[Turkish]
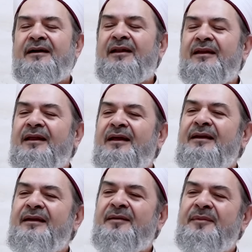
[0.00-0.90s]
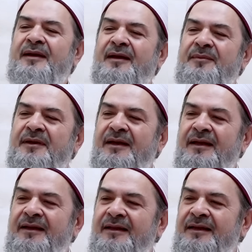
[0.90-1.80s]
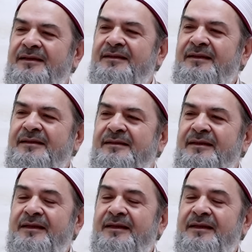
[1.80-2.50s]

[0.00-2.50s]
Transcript: Allah ile beraberliğe ne dersiniz?